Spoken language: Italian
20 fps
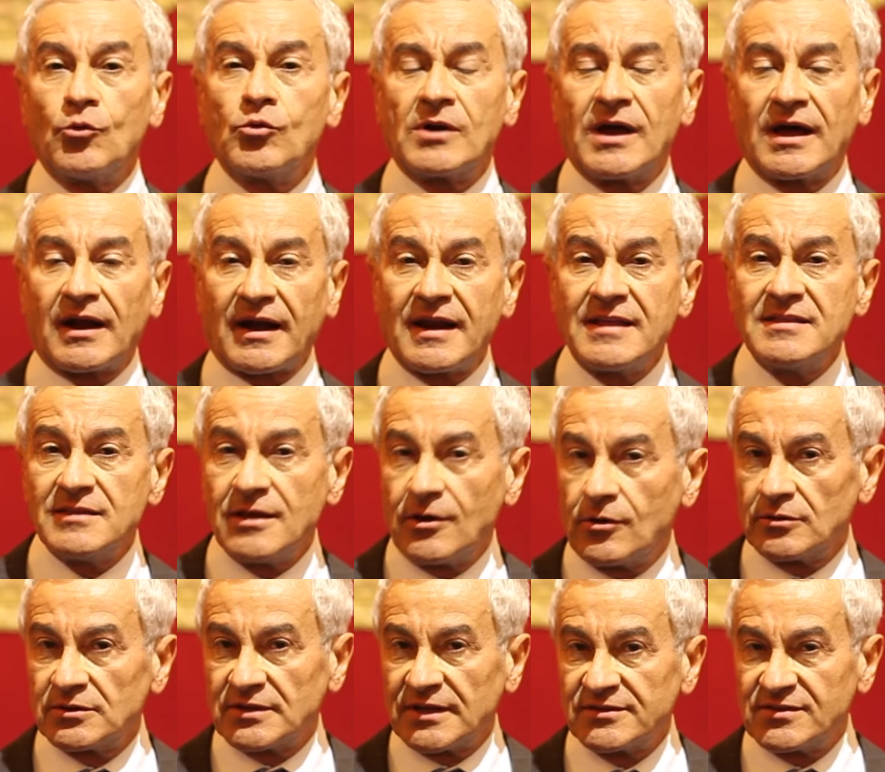una
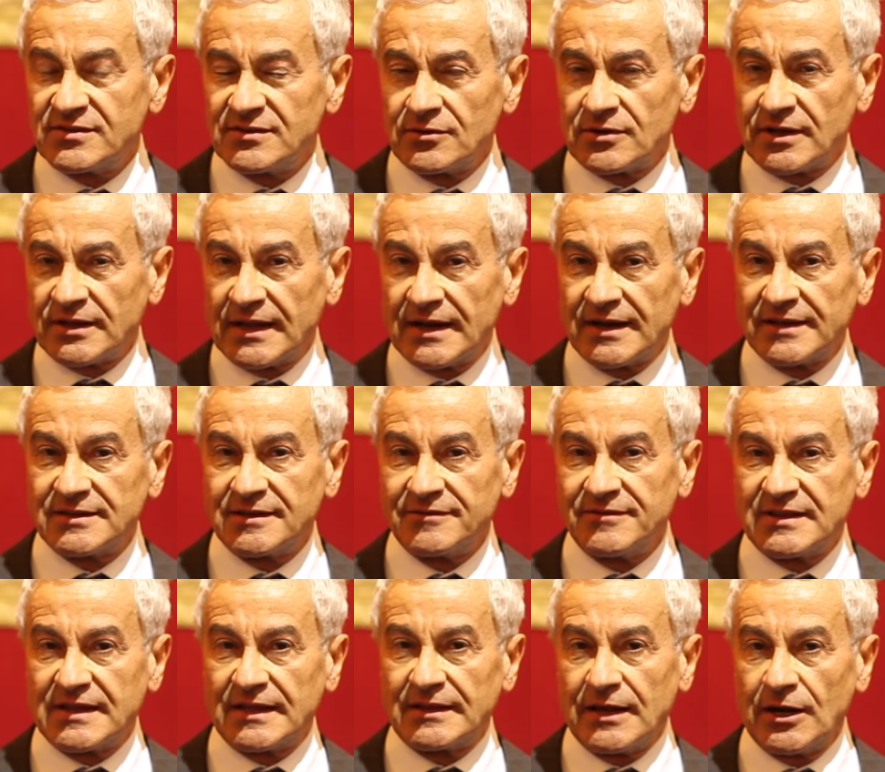rendicontazione
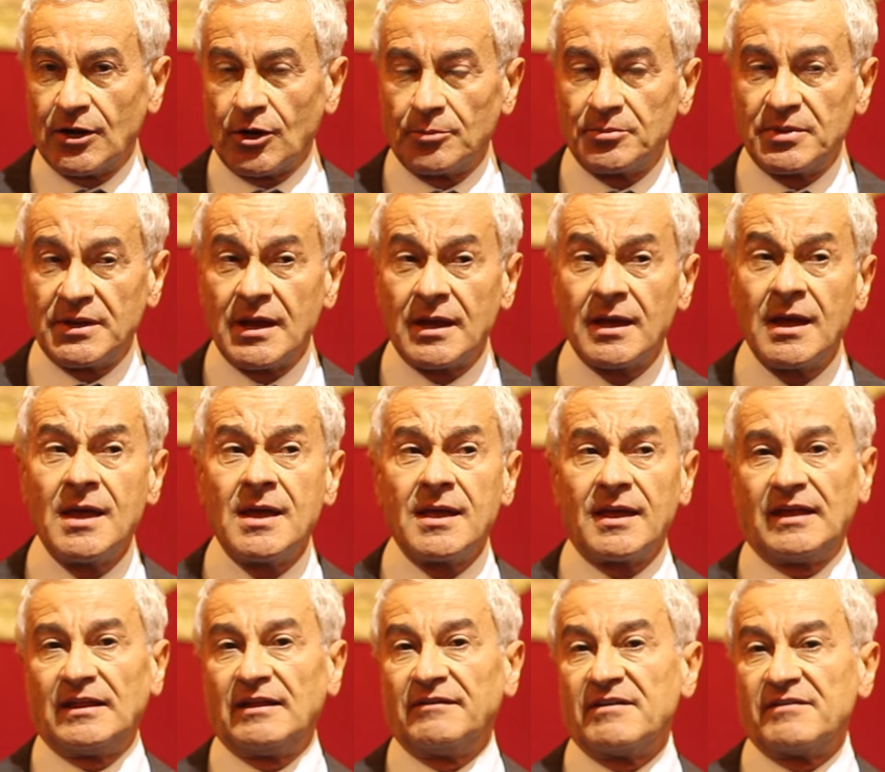dell'attività di lobbying
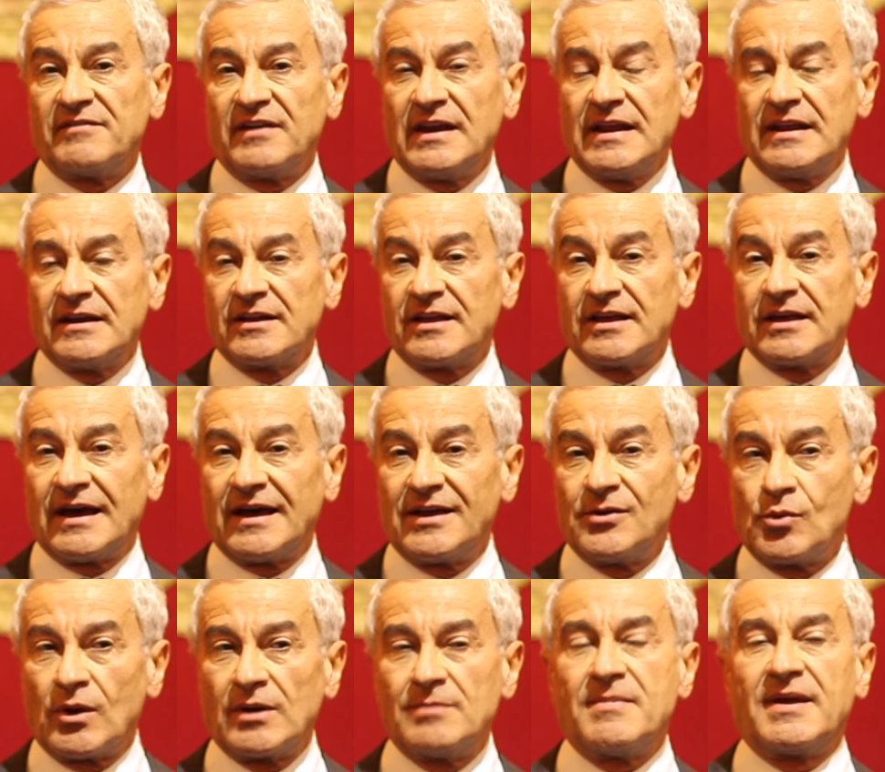che deve avvenire
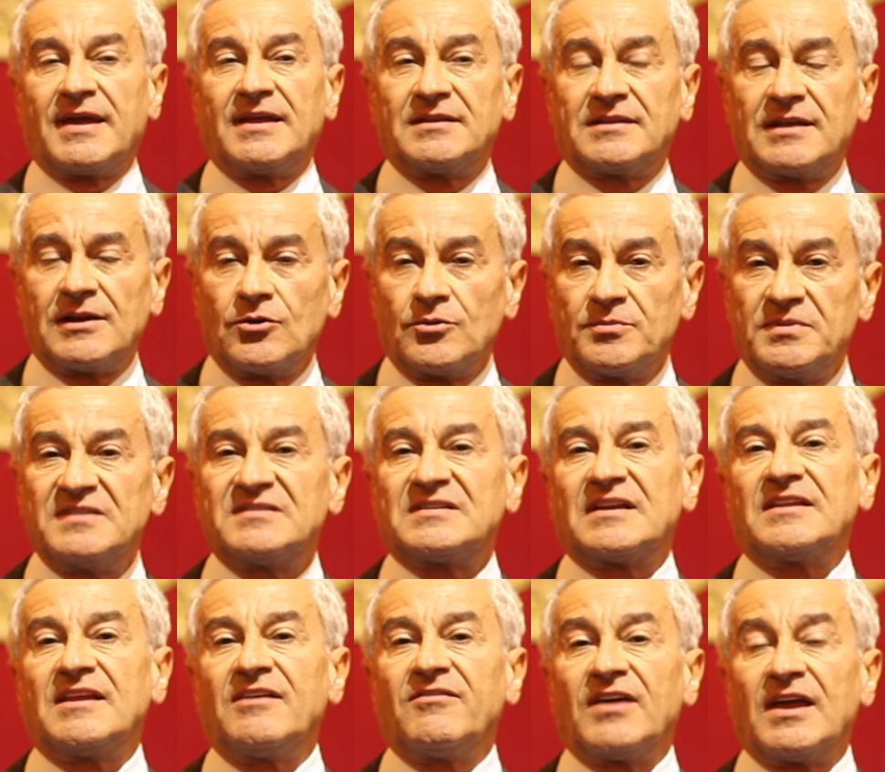annualmente, il lobbista
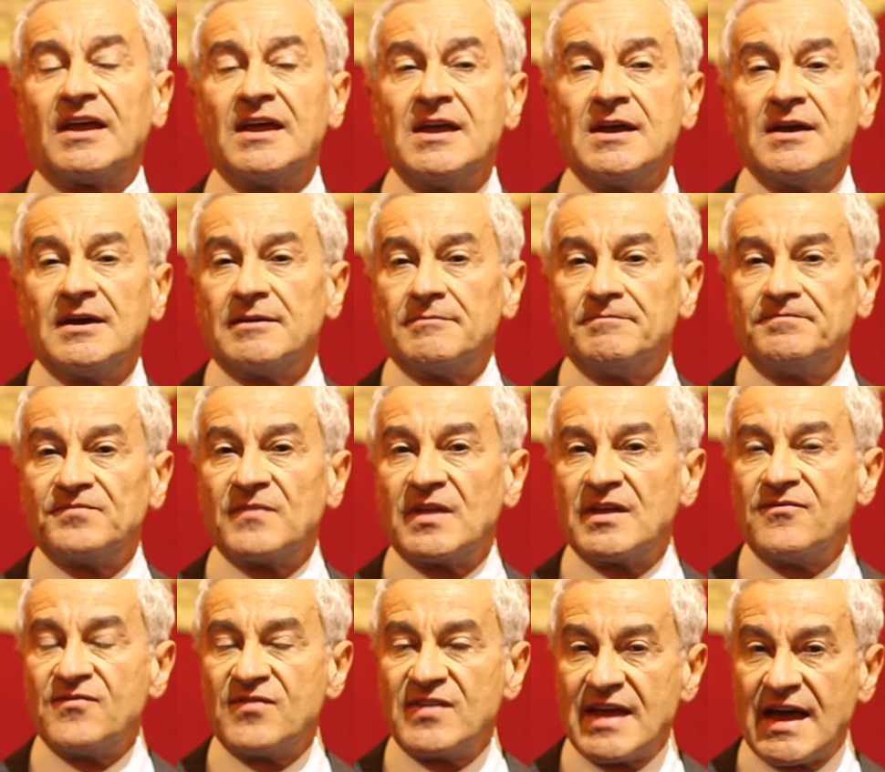deve
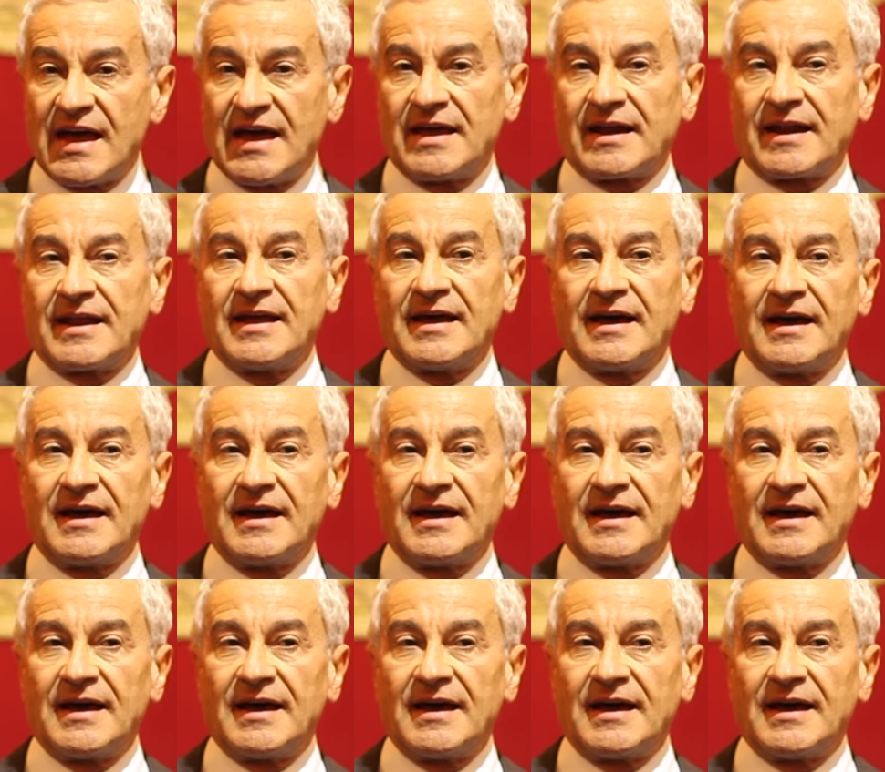inviare